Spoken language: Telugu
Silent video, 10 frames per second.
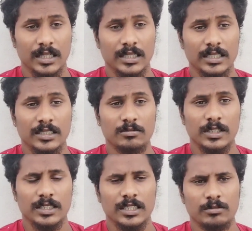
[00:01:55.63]
గంట
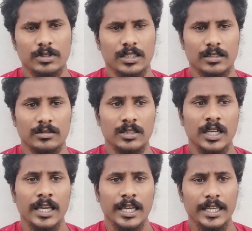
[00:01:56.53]
సేపు పడితే ఎనభై కిలోలు
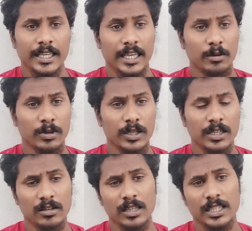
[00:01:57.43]
ఈ ఎనభై
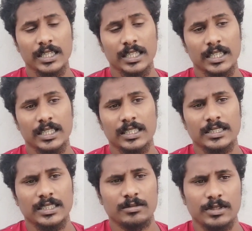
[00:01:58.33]
కిలోల దానికి ఎంత
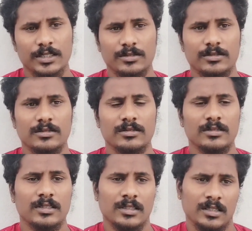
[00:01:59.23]
వస్తుంది మనకు
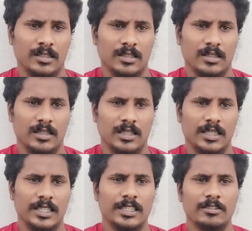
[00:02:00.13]

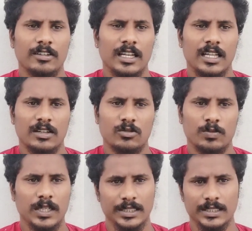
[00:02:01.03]
రెండు వేల నలభై
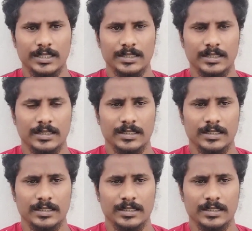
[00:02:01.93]
రూపాయలు వస్తుంది